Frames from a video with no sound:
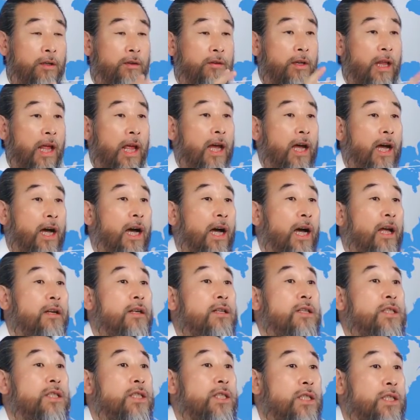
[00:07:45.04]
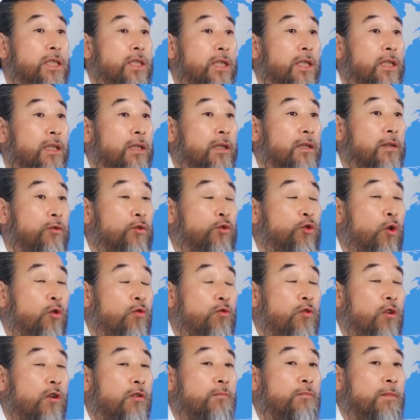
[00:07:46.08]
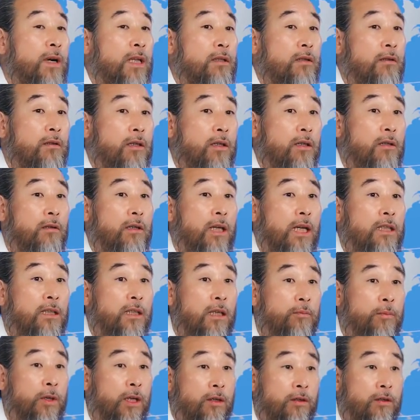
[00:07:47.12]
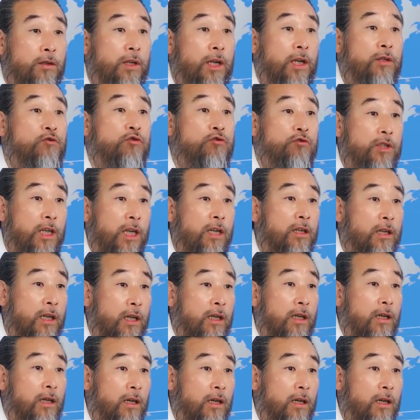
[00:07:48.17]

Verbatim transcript: 내가 하는 짓이 존경받을 일을 한다면 그게 출세인 거라.